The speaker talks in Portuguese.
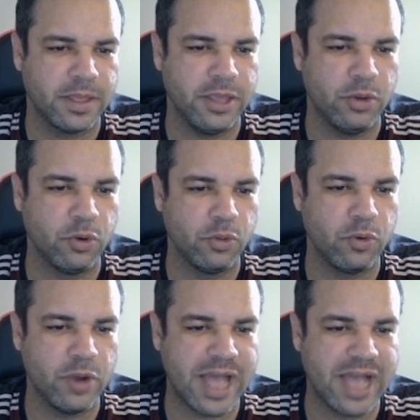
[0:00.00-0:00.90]
errou no
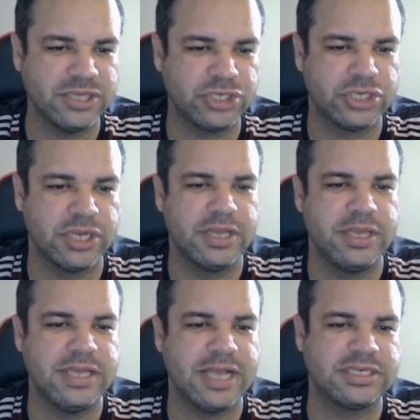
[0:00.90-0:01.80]
Goiás
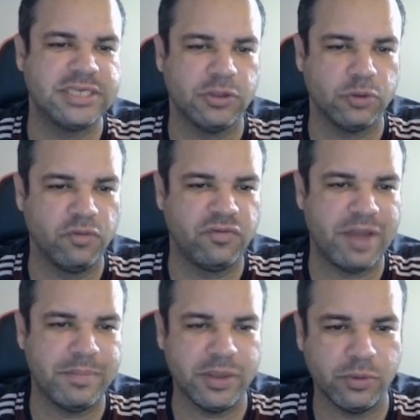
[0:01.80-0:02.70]
e acertou o
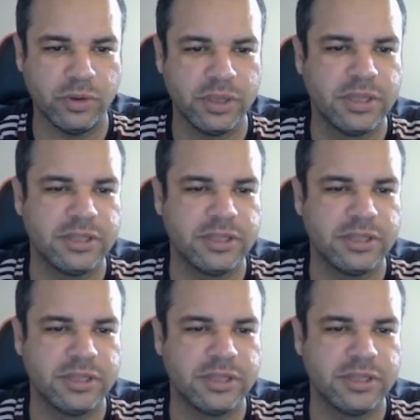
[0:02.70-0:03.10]
Flamengo.